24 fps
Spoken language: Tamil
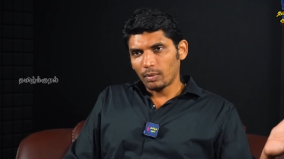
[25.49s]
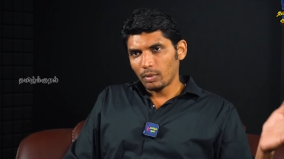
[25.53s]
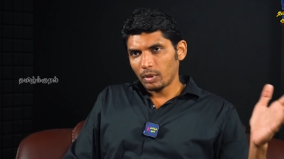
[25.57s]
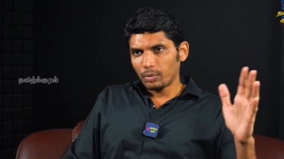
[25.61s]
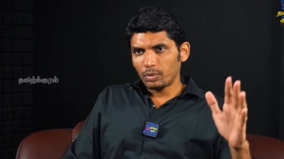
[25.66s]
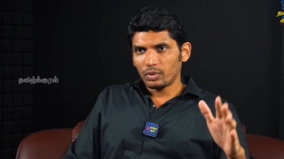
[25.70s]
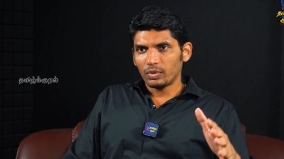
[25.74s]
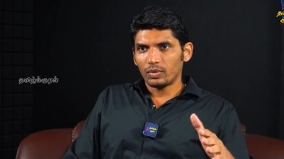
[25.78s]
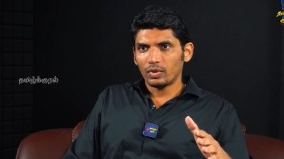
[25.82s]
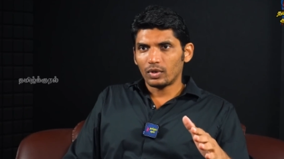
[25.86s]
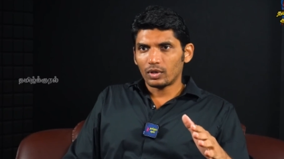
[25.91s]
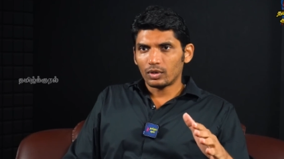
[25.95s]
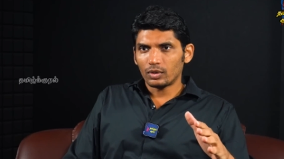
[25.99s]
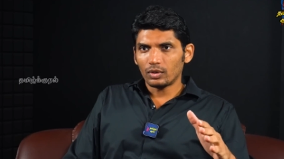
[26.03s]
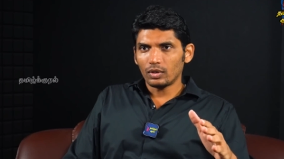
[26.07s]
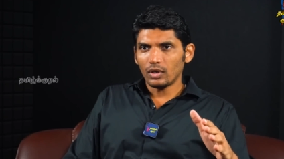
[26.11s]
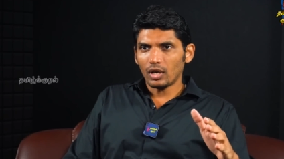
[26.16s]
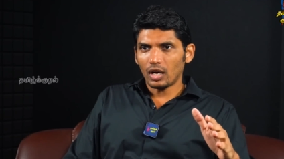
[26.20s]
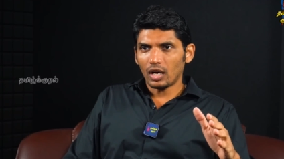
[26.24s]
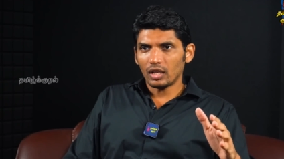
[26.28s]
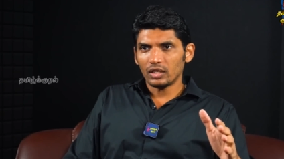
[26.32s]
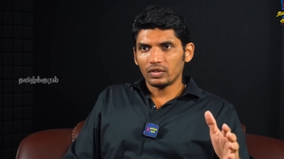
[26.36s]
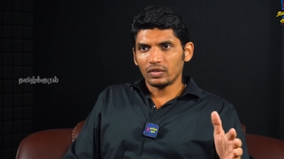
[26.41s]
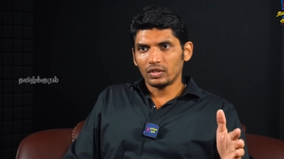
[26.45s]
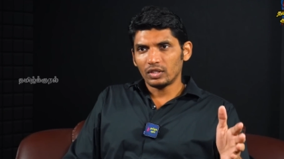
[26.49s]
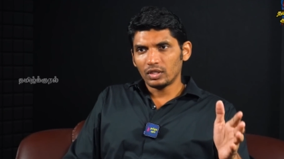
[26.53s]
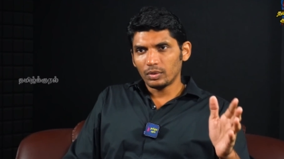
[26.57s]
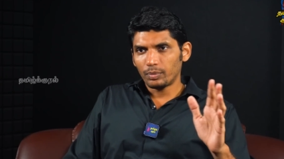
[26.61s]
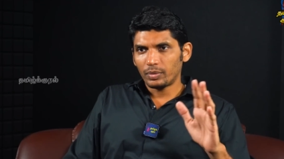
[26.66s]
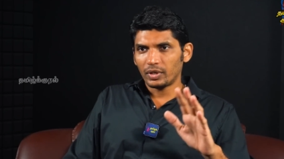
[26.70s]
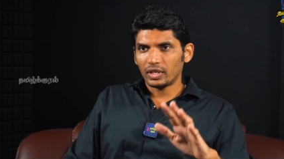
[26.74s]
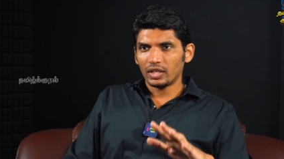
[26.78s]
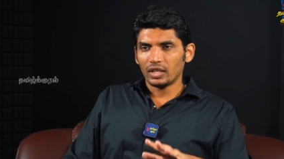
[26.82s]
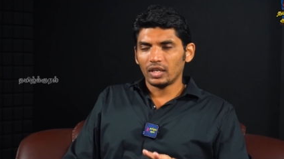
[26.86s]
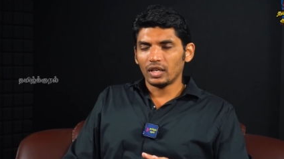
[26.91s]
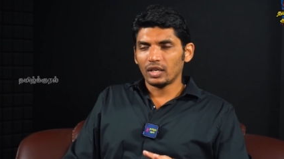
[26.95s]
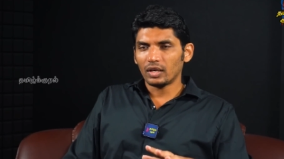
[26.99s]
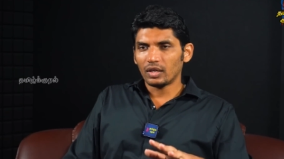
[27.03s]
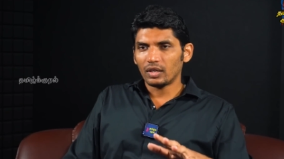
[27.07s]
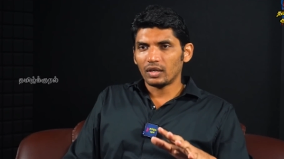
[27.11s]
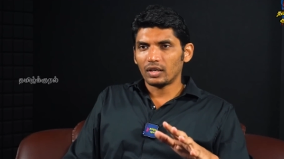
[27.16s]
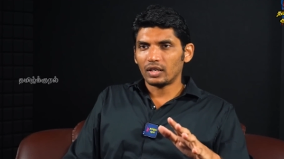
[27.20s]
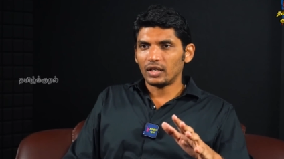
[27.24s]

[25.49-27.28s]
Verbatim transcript: அமைப்பு வரும் அது வந்து பெரிய